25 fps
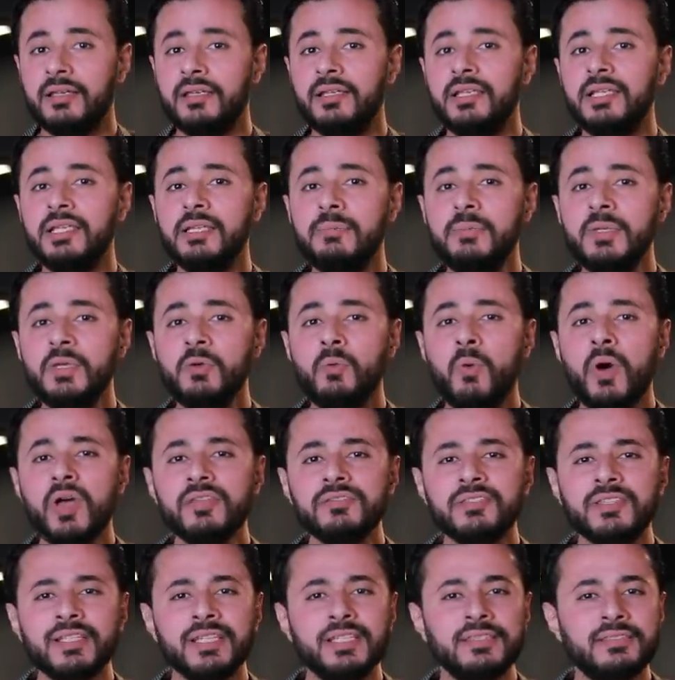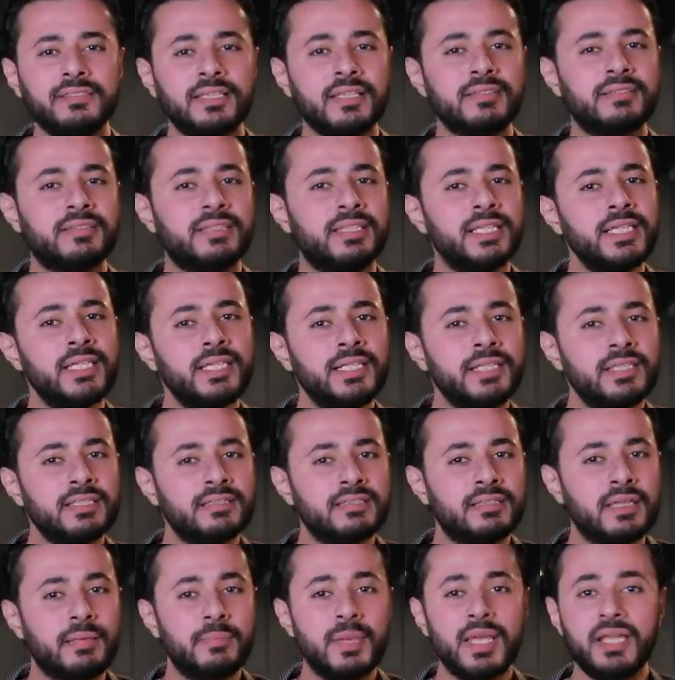اللي بيواصل التسجيل
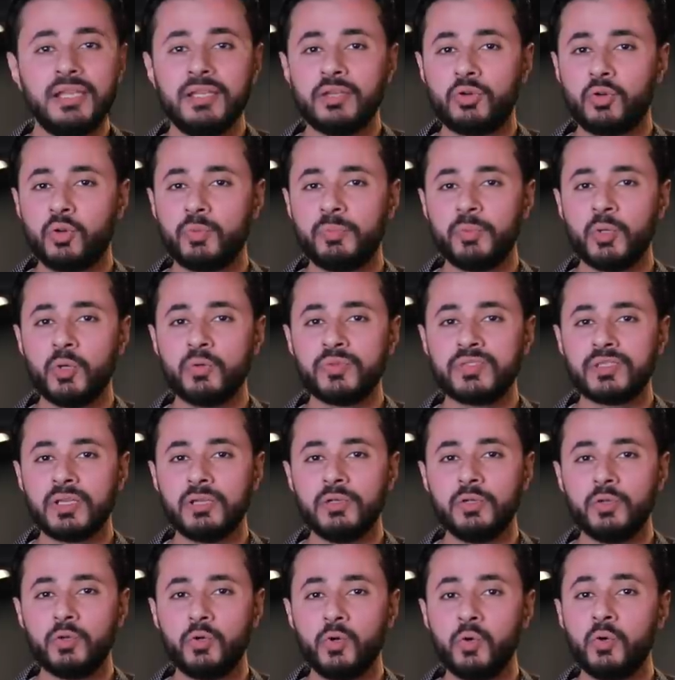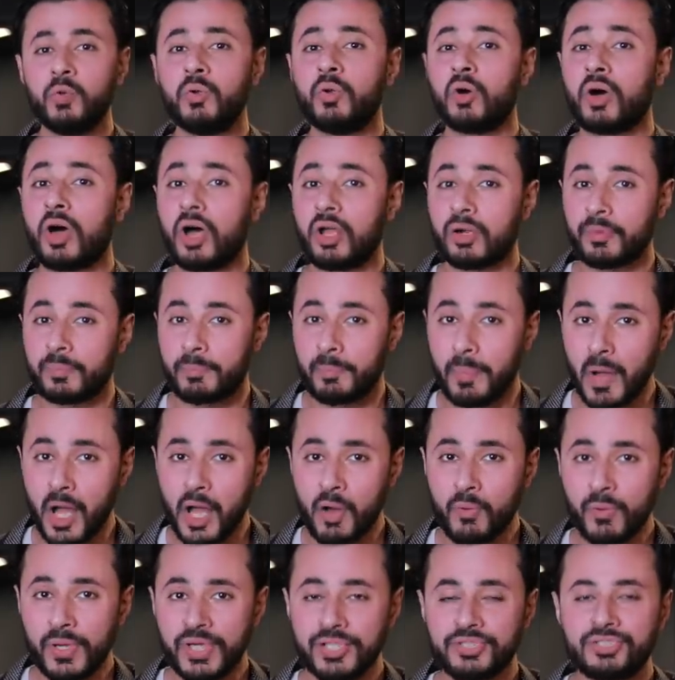للزمالك وبيوصل لجوله
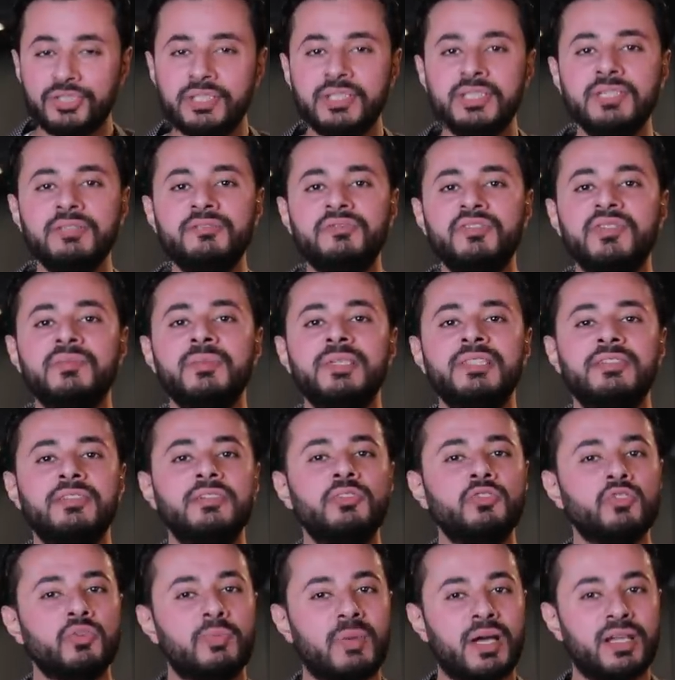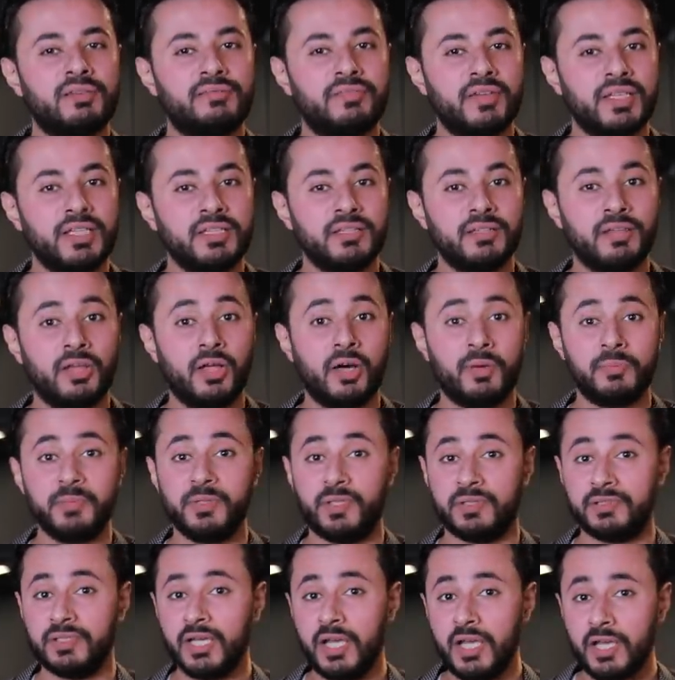24 في مسيرته مع الفريق
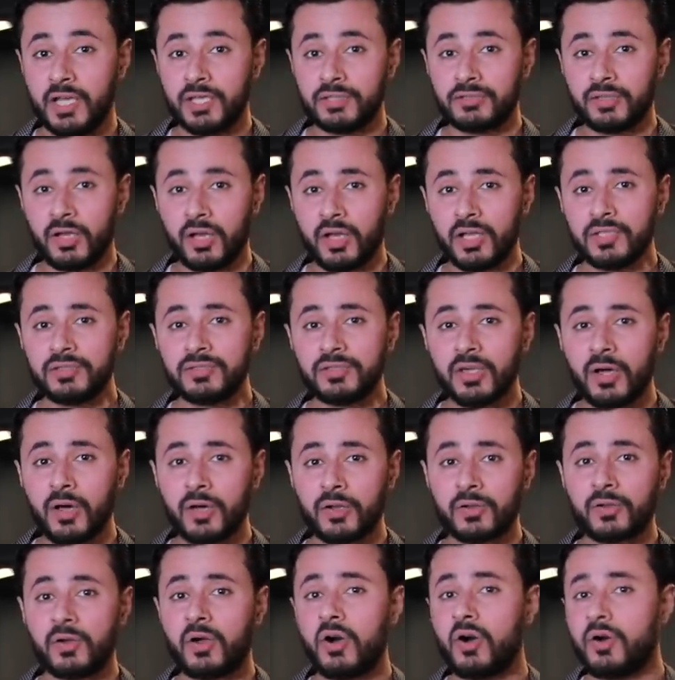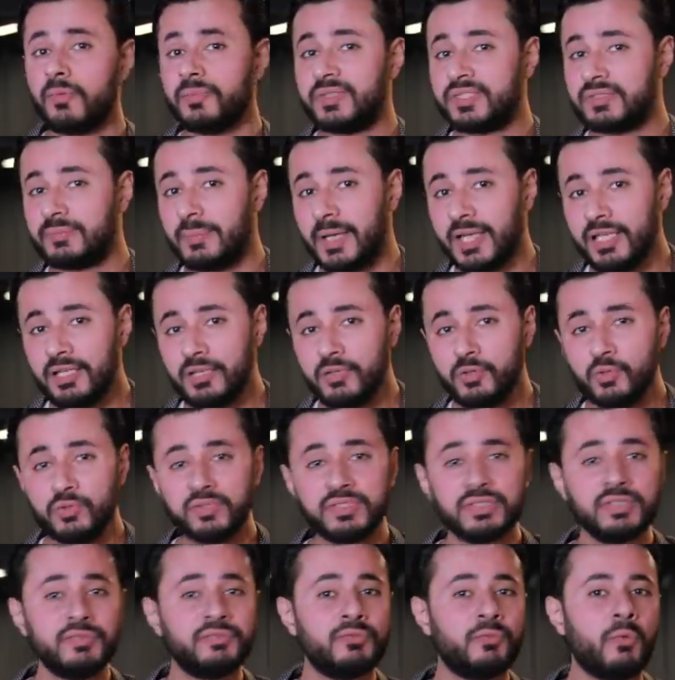الأبيض تخطى ارقام اسماعيل
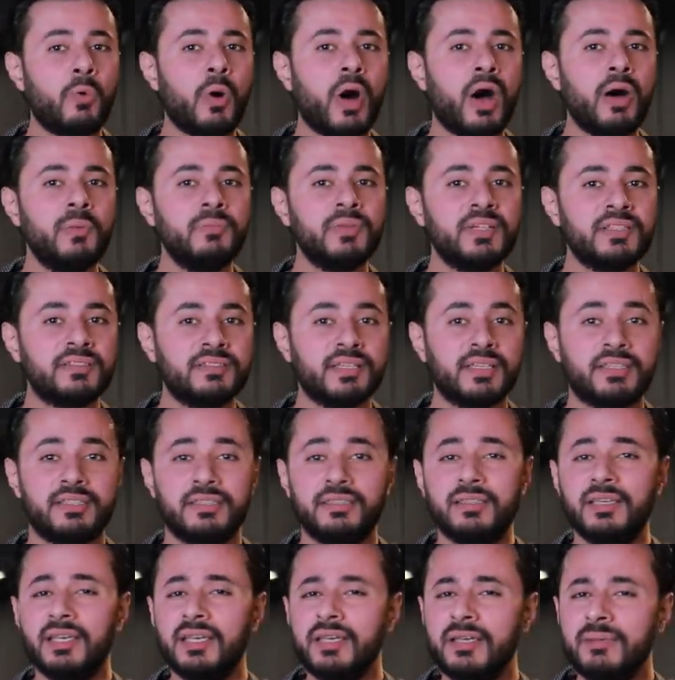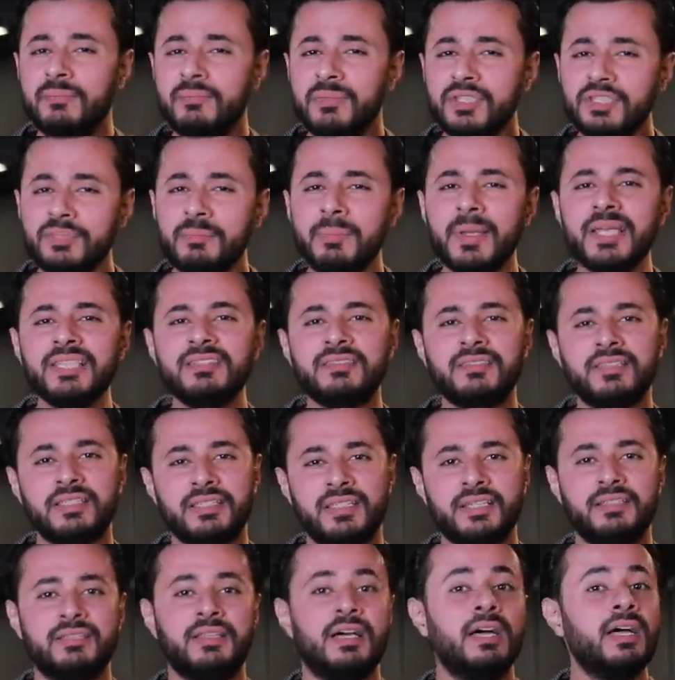يوسف وعمرو زكي مش بس
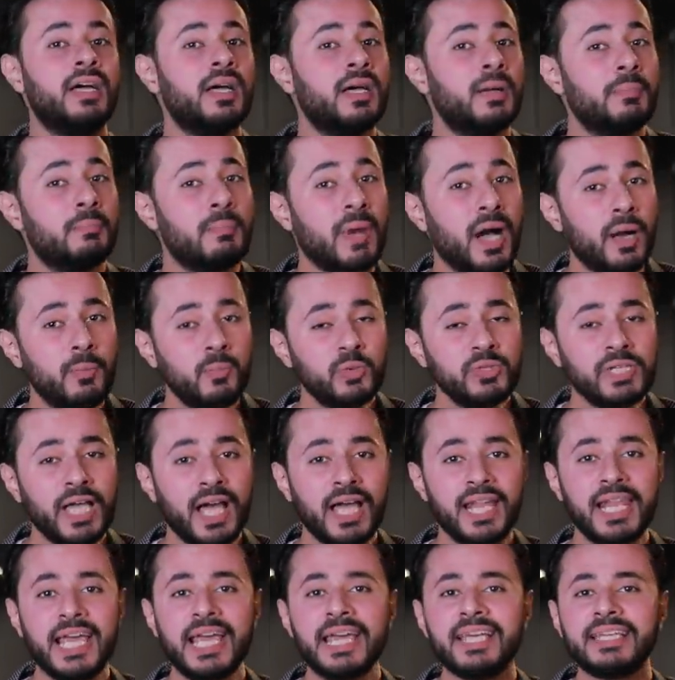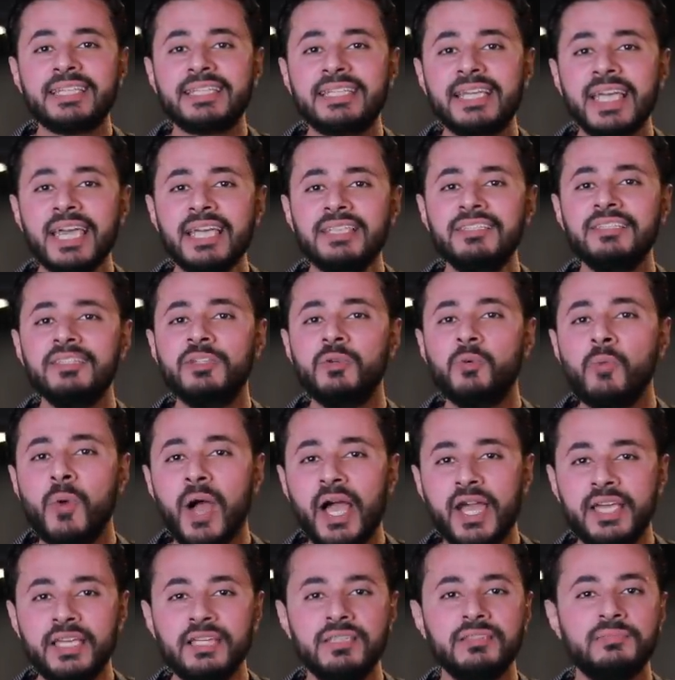كده محمود علاء كان
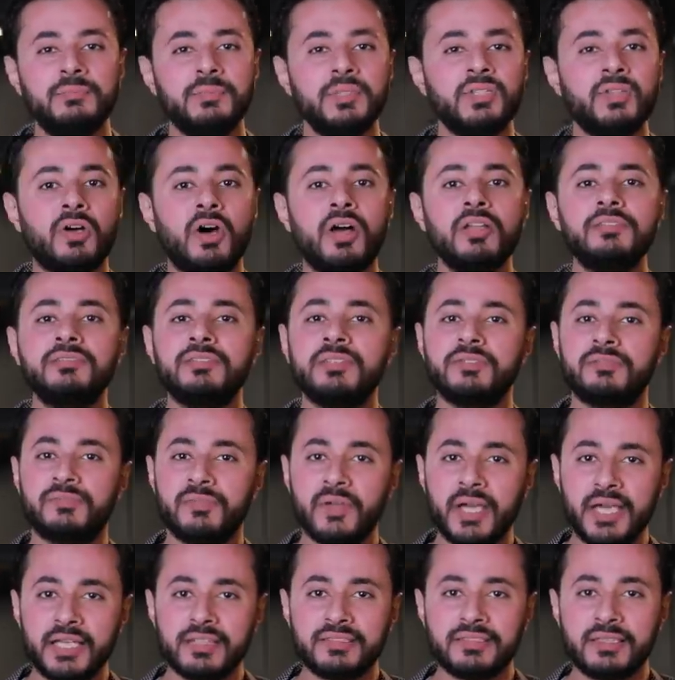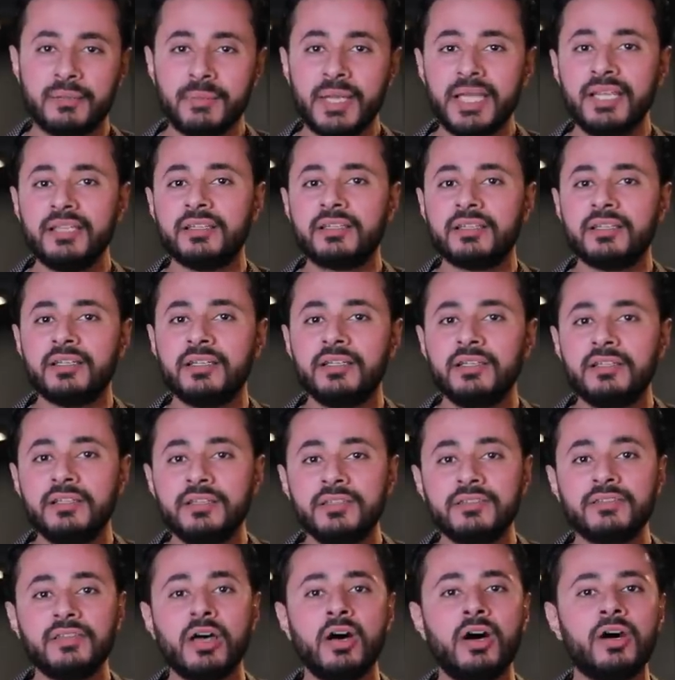الوحيد من خط دفاع الزمالك
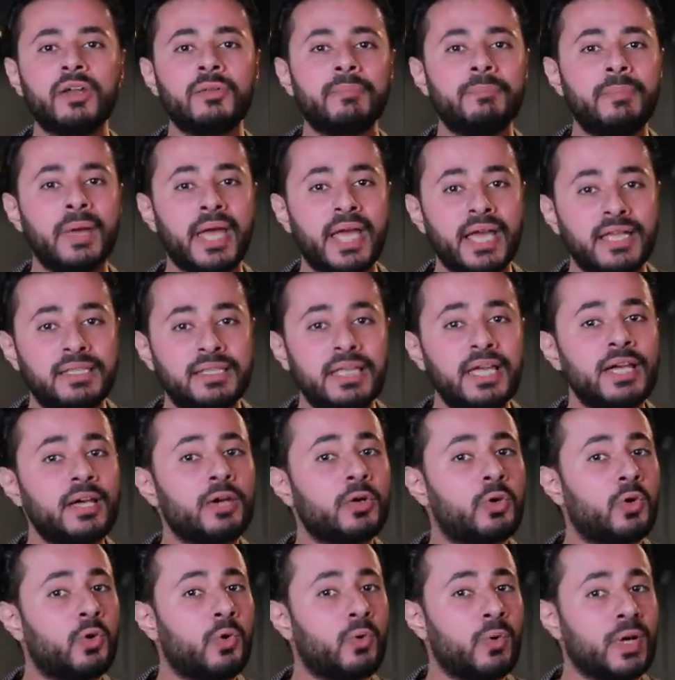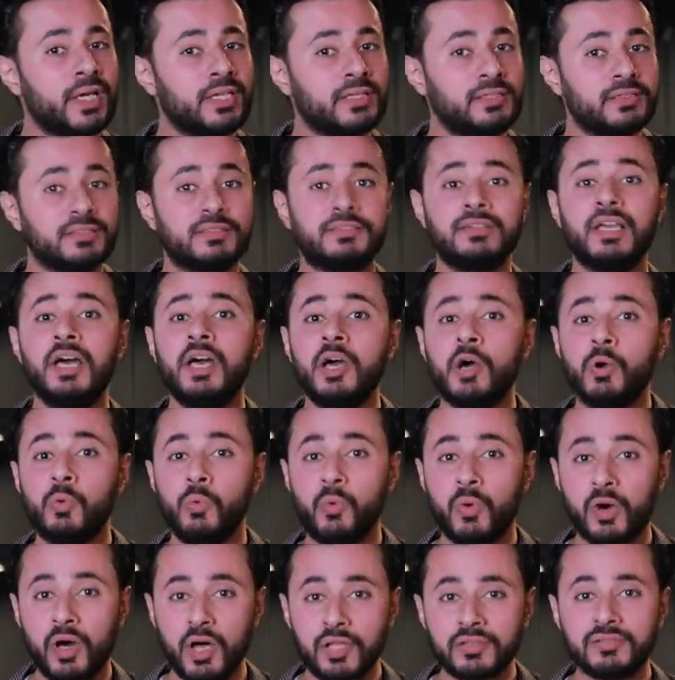اللي ظهر باداء كويس
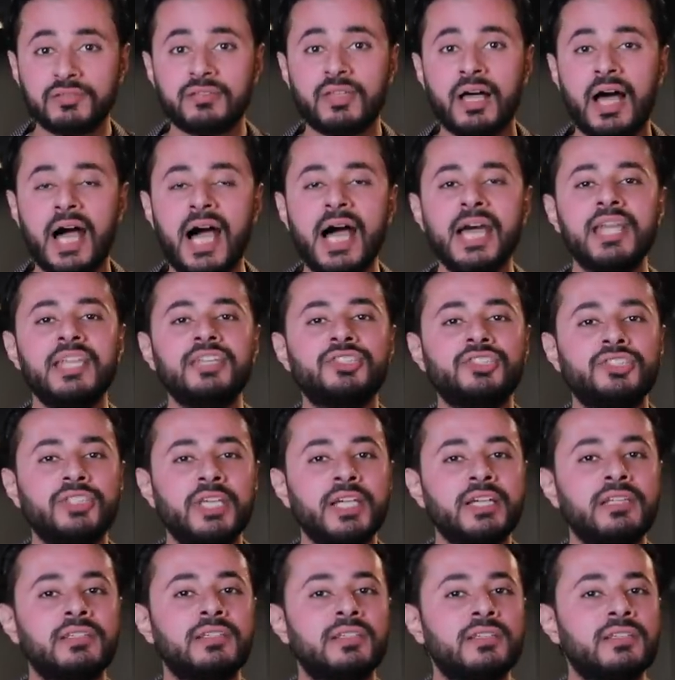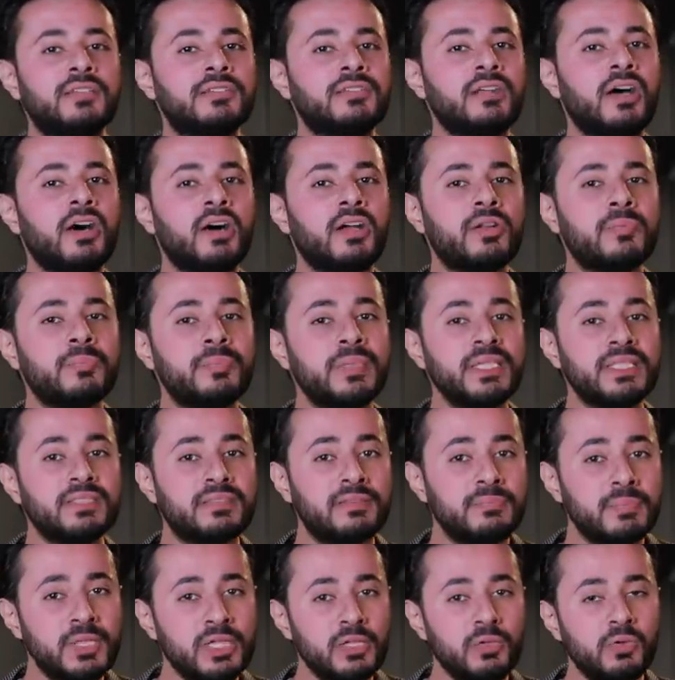وغطى على الشكل اللي ظهر بيه
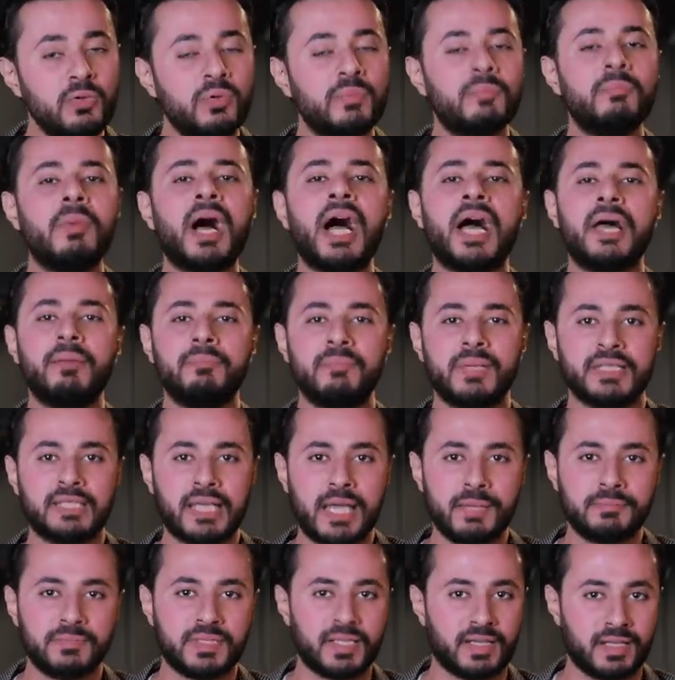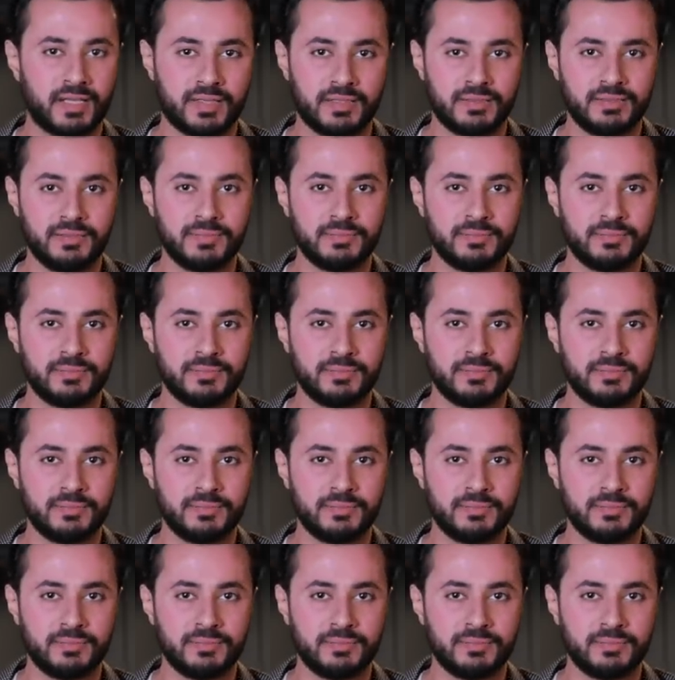زميله محمد عبد الغني